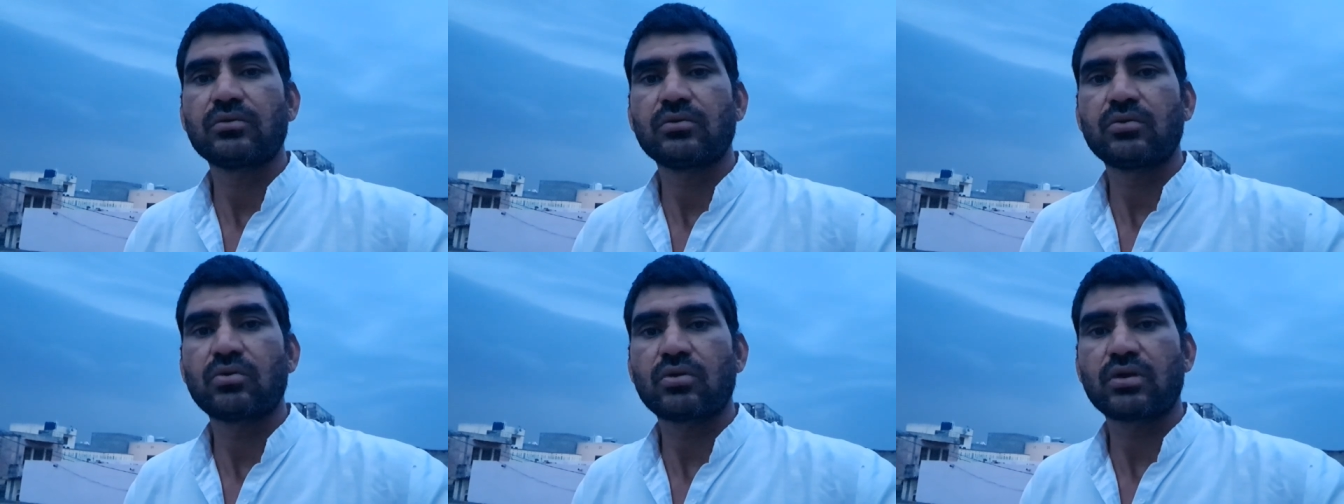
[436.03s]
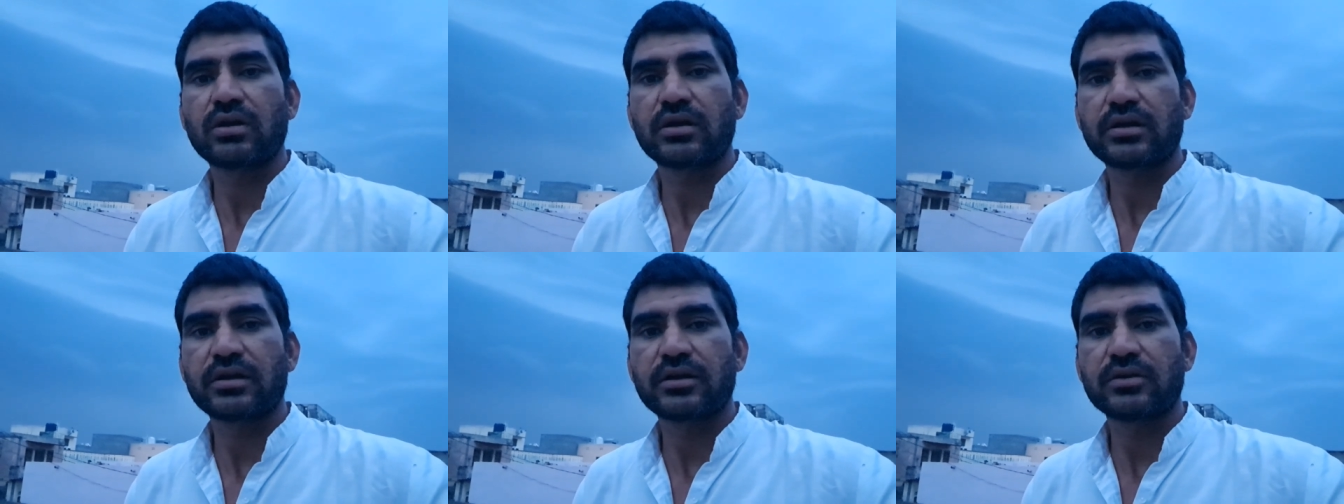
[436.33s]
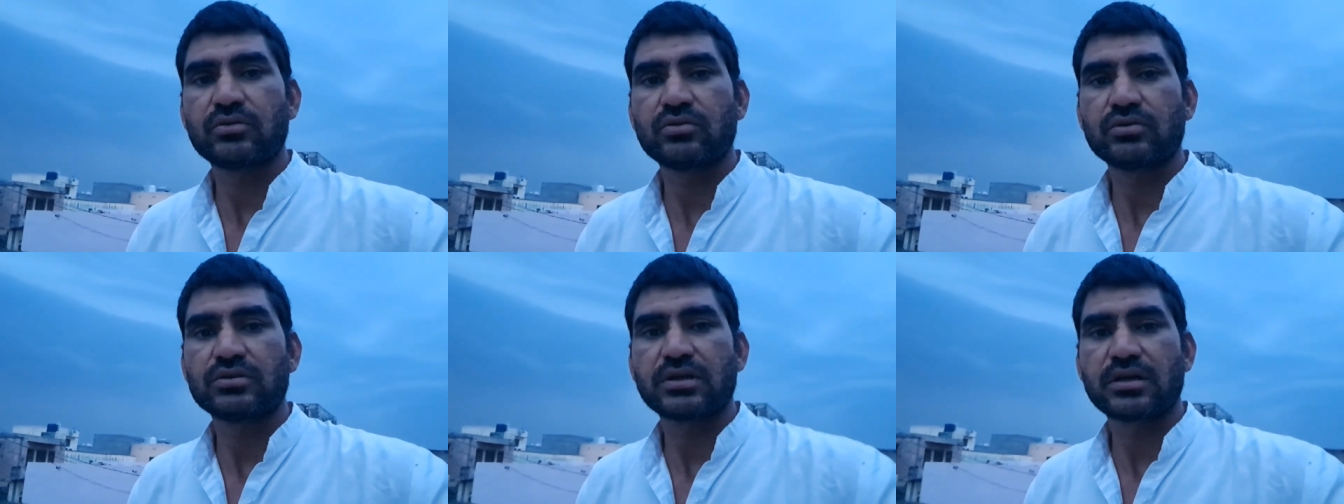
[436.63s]
और लगेंगे
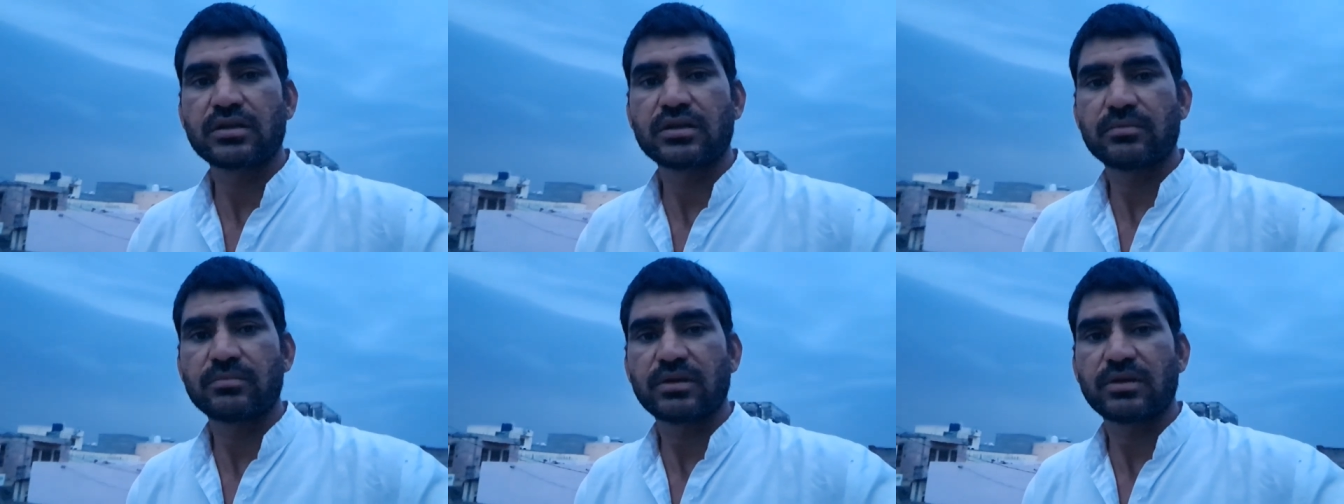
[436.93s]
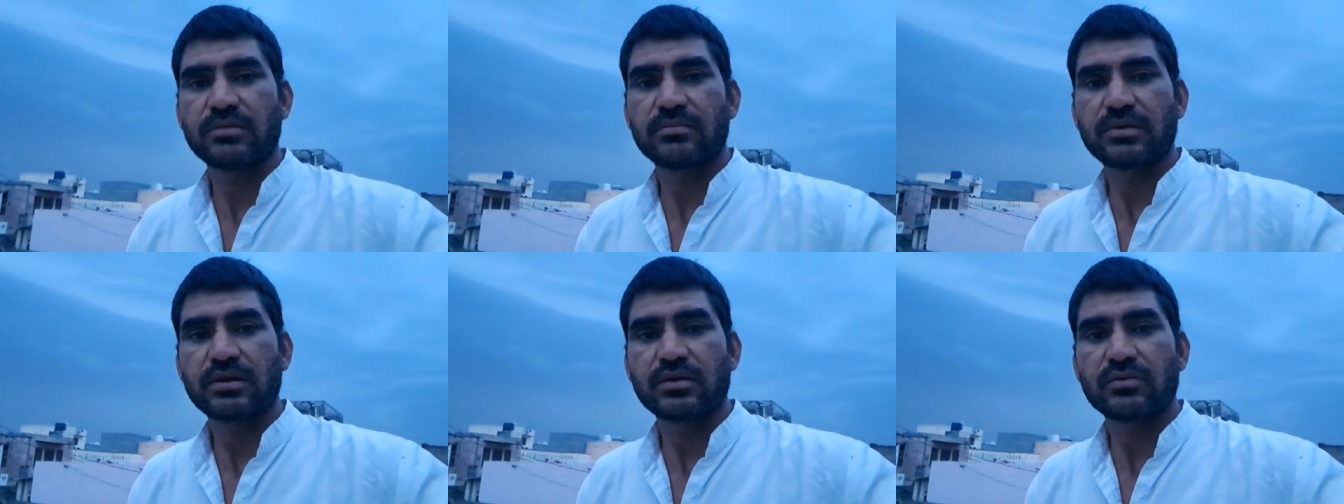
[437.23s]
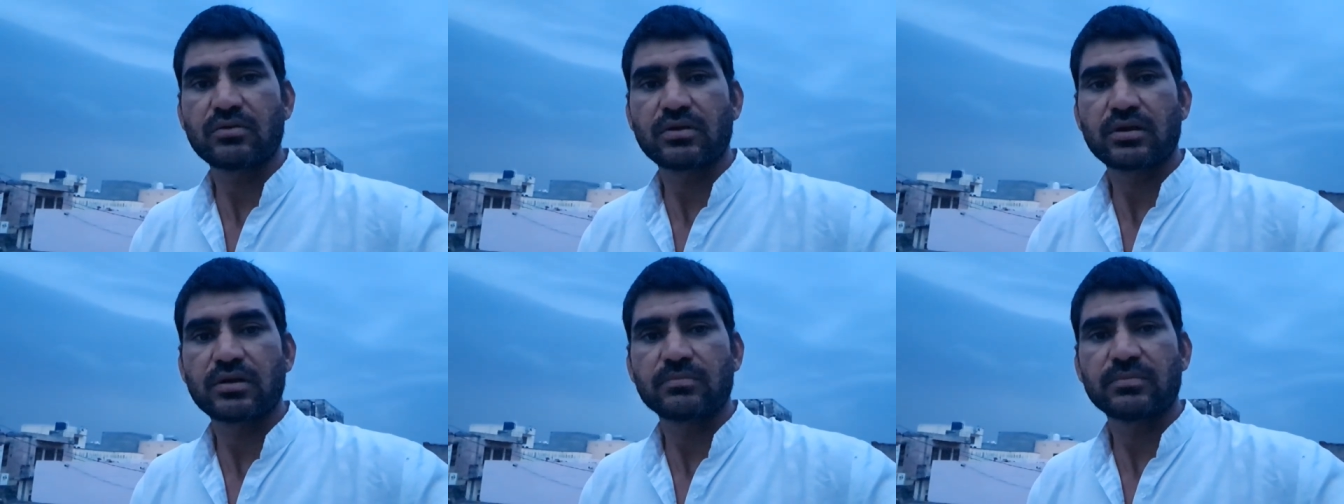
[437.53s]
दो चार दिन मेरी माँ
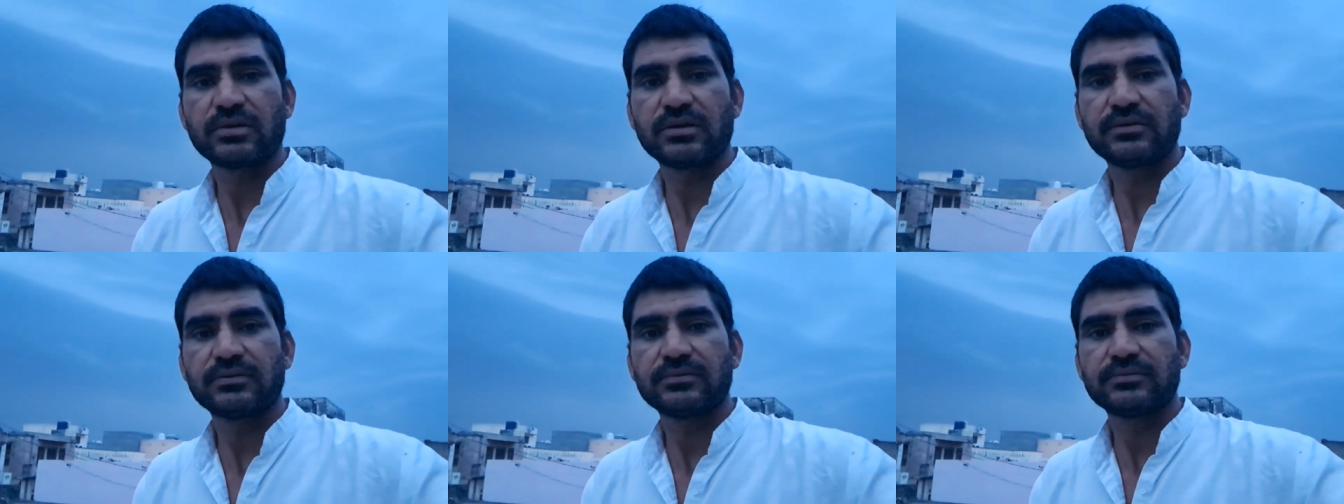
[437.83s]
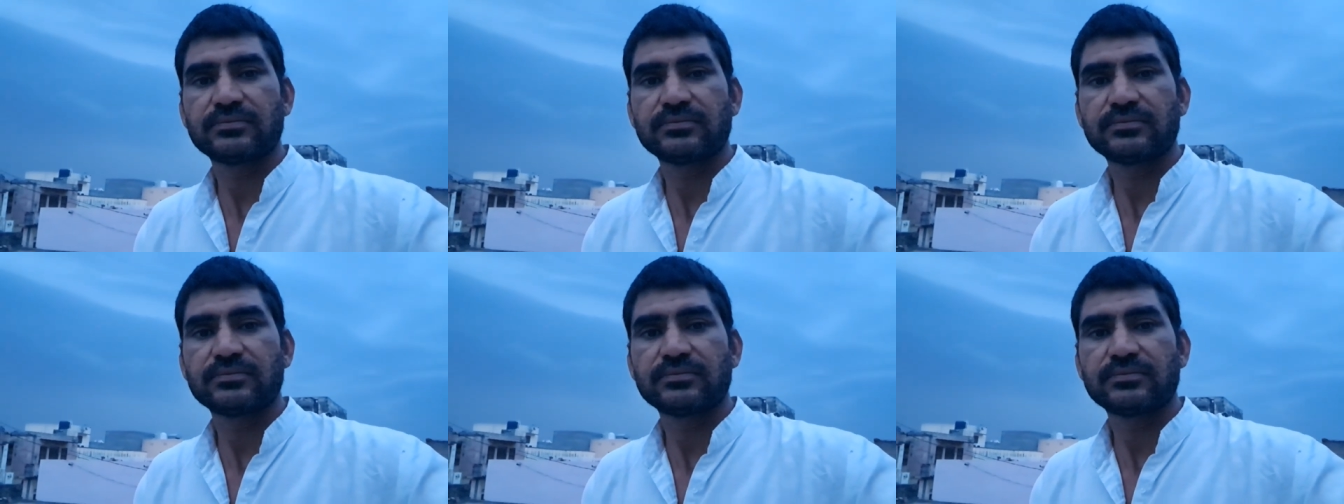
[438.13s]
को आने में